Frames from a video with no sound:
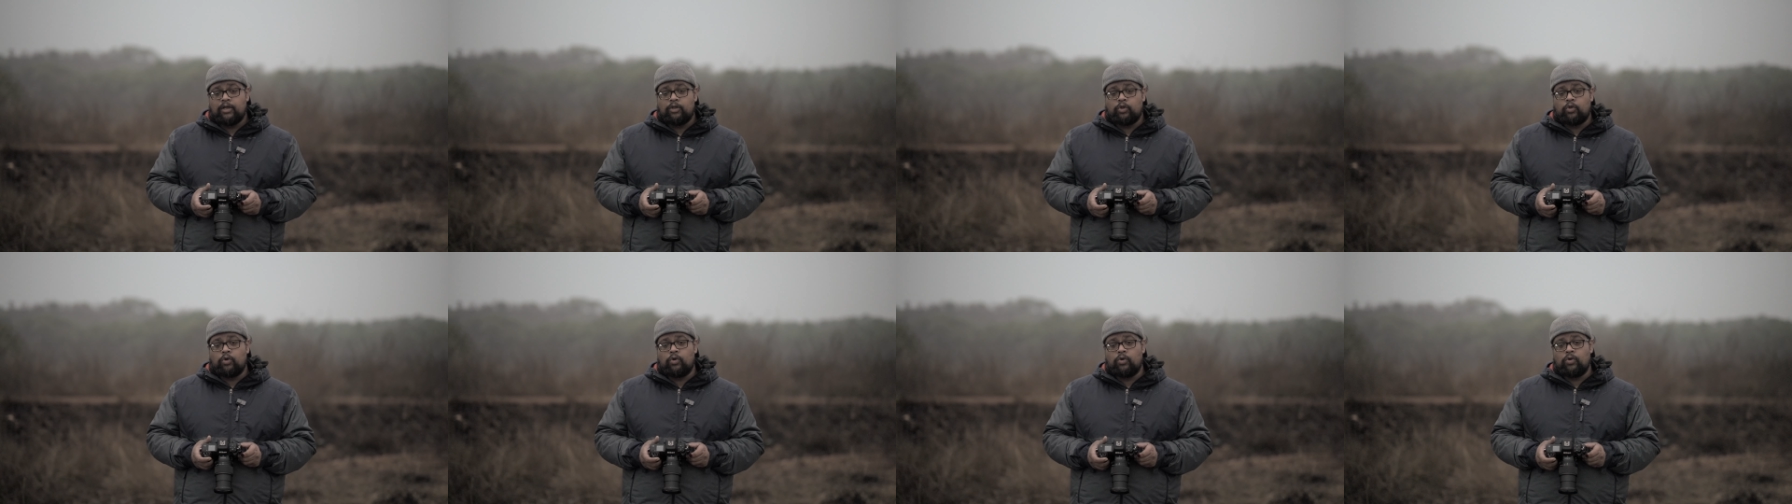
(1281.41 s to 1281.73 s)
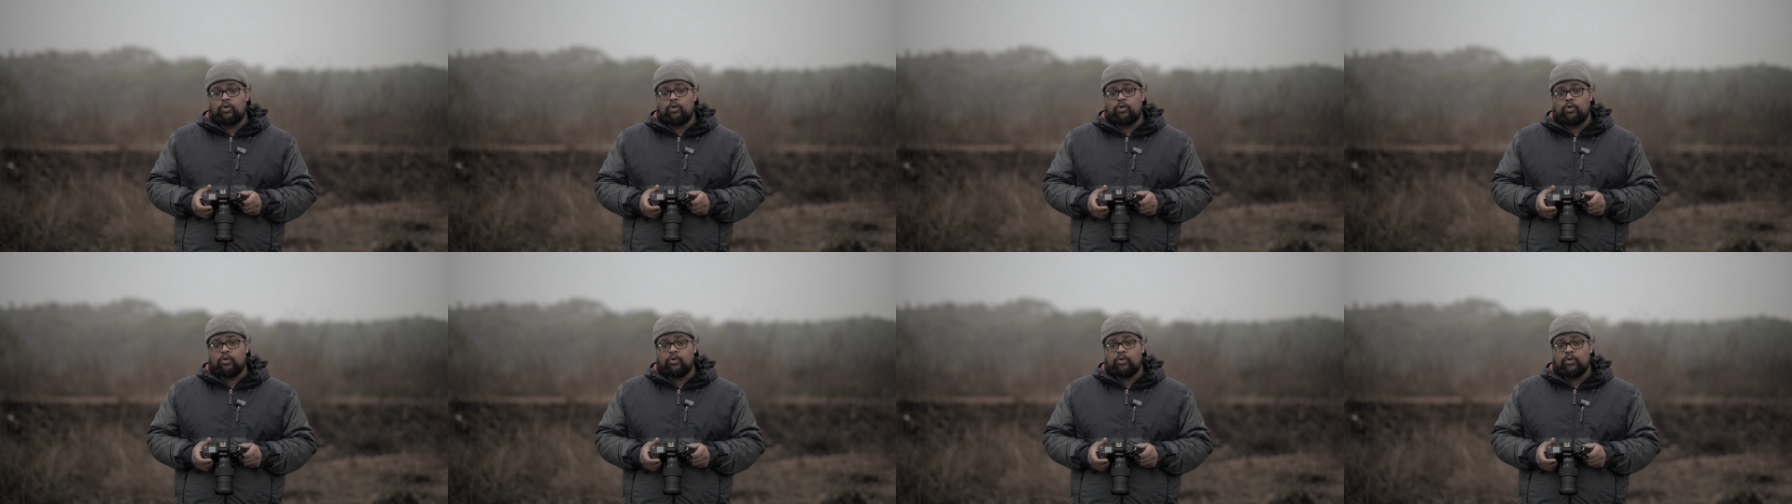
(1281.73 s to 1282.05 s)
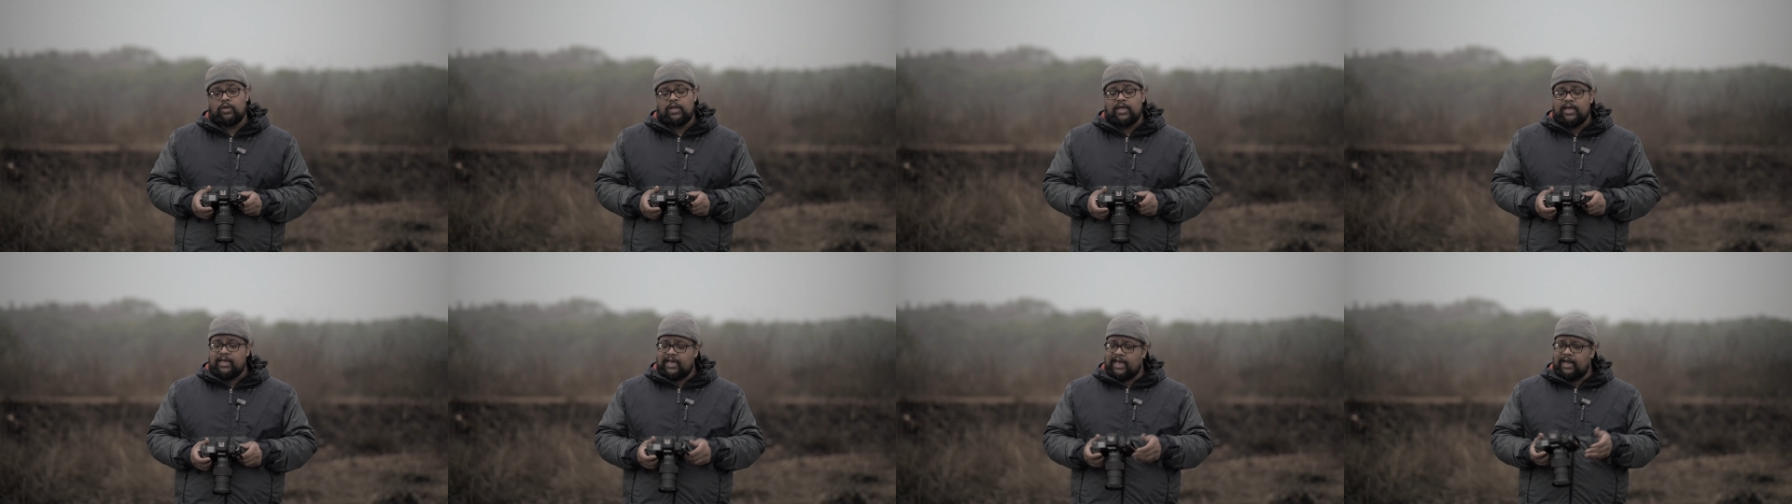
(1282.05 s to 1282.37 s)
तो
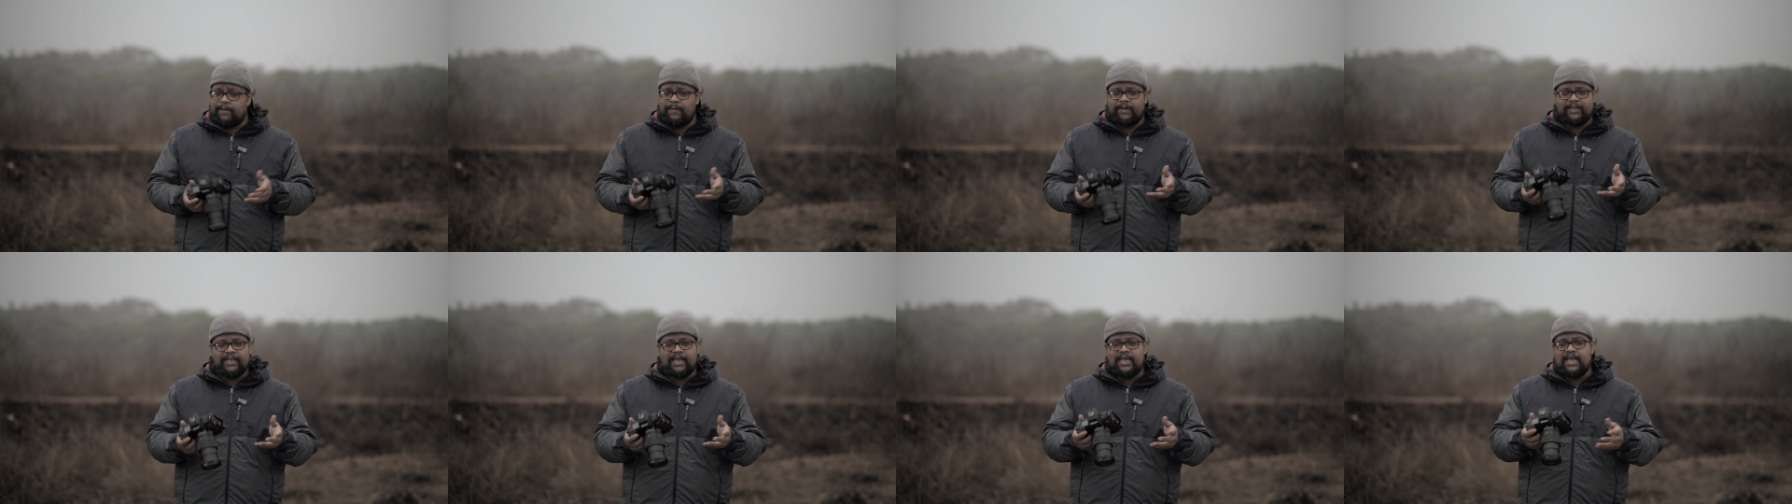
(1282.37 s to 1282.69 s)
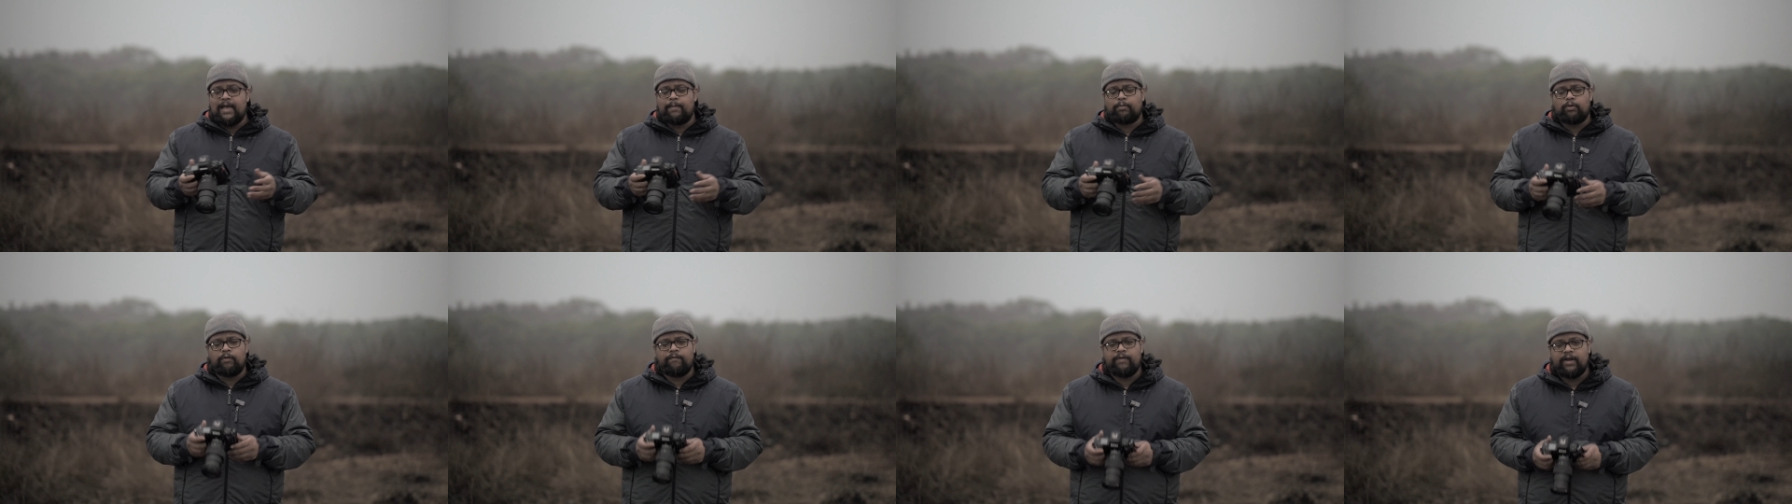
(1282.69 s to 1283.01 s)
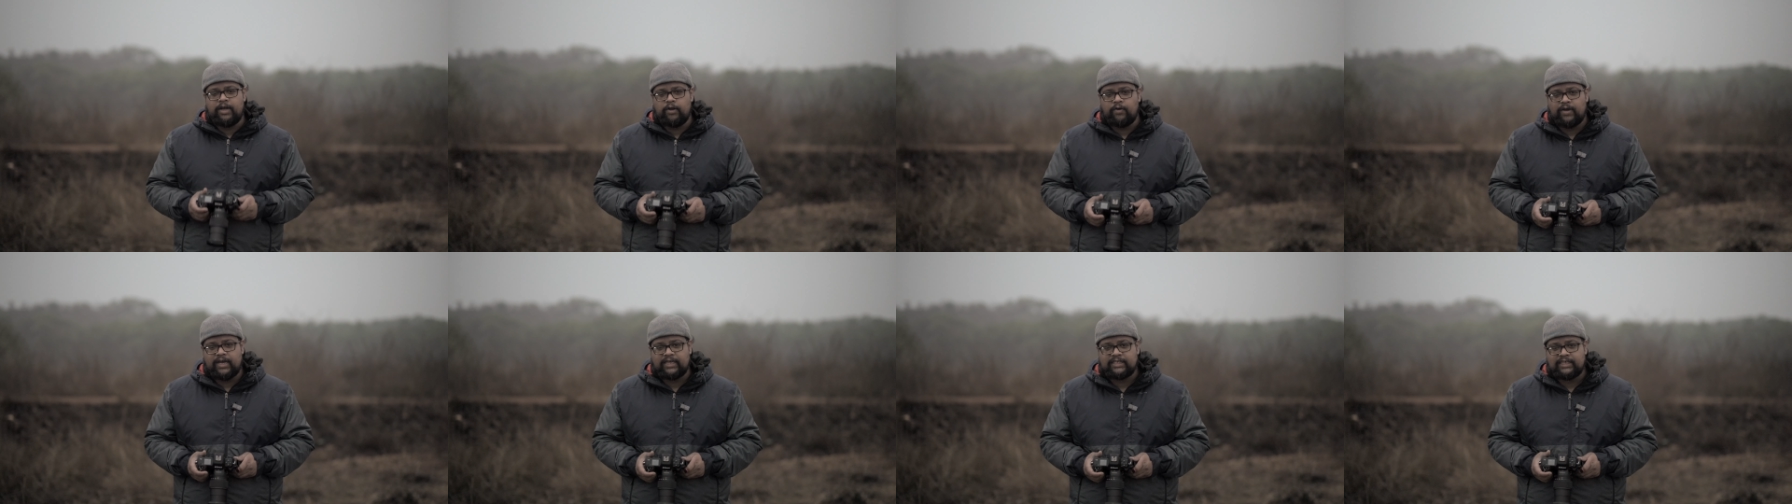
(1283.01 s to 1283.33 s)
खैर बताइए आपको
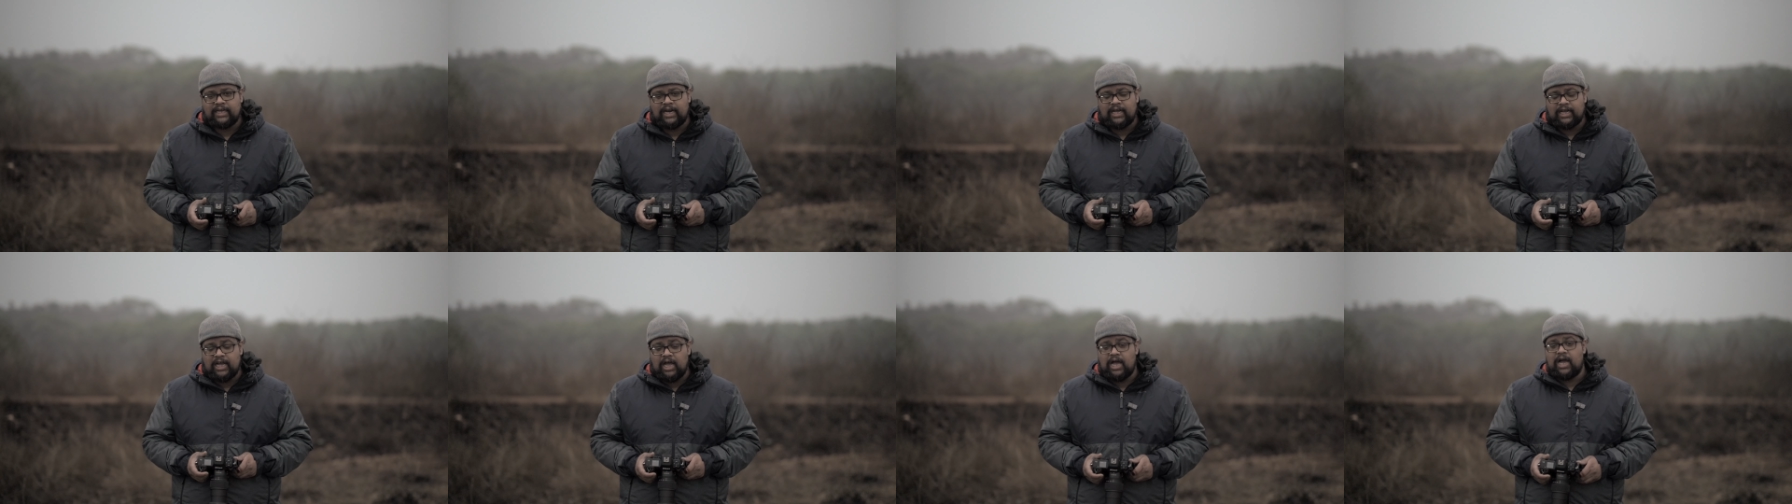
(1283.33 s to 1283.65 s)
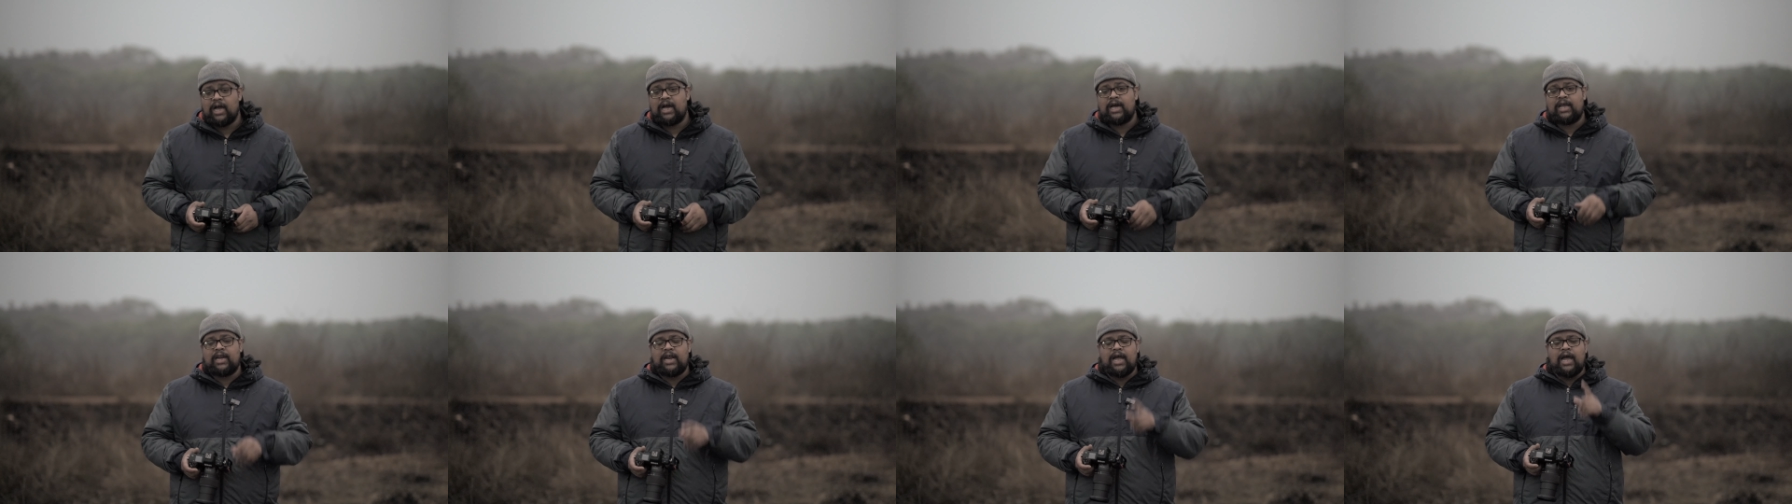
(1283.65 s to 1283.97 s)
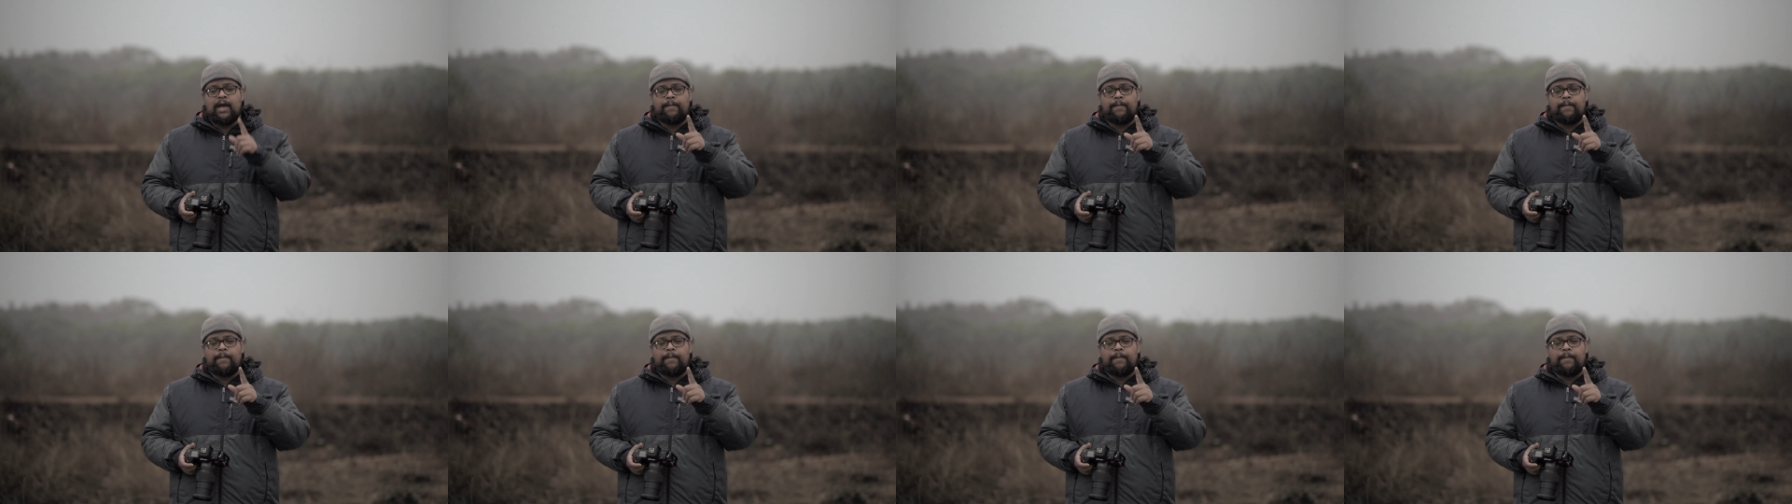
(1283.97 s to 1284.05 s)
वीडियो कैसा लगा अगर